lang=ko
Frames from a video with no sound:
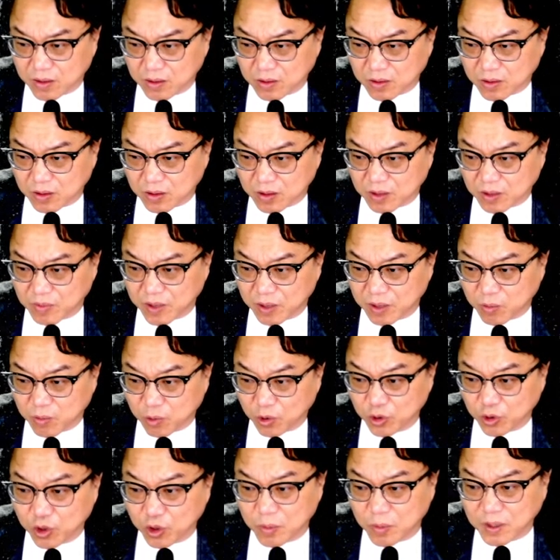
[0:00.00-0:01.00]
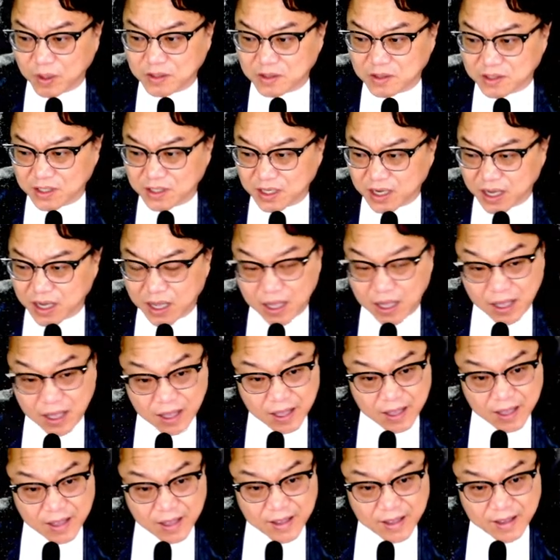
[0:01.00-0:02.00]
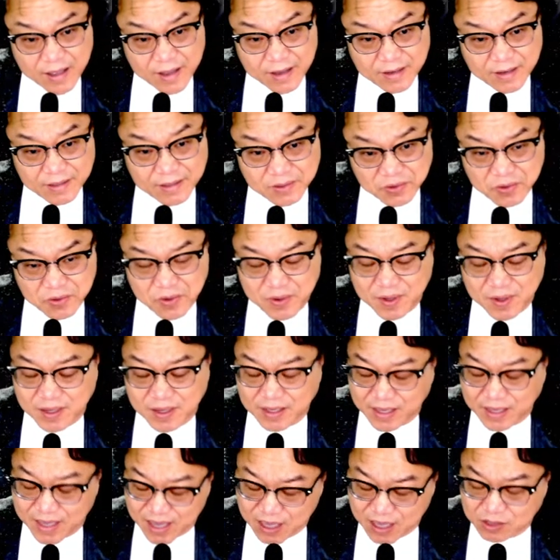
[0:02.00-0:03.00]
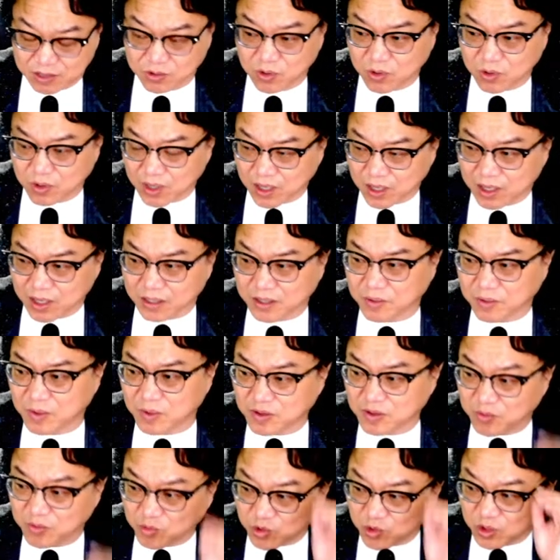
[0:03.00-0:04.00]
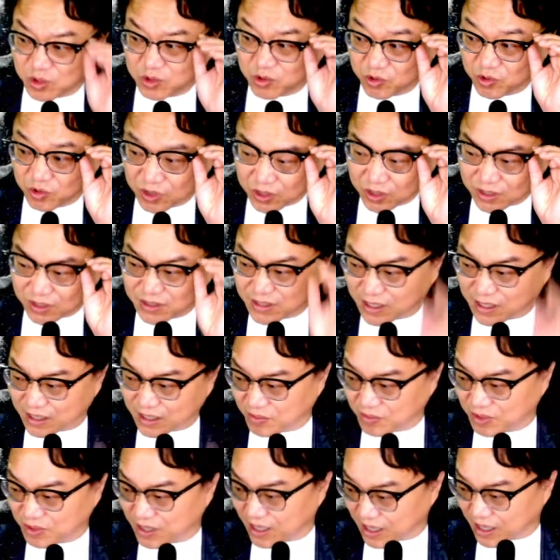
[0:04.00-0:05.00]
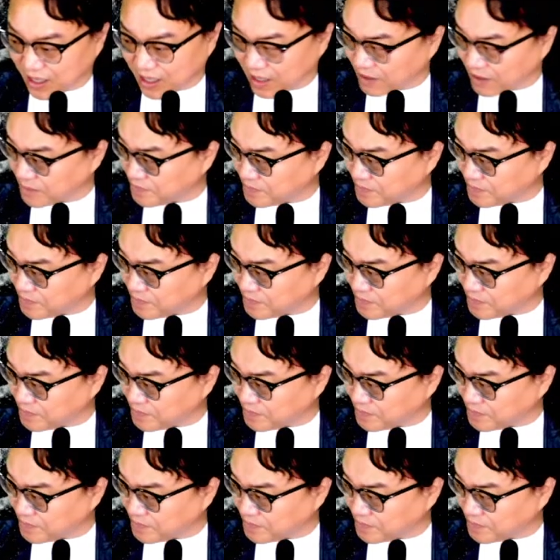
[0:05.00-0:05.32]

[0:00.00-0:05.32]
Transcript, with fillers: 이거 봐요. 못 넘었으니까, 그죠? 계속 아, 힘없이 무너지고 있는 그런 상황입니다.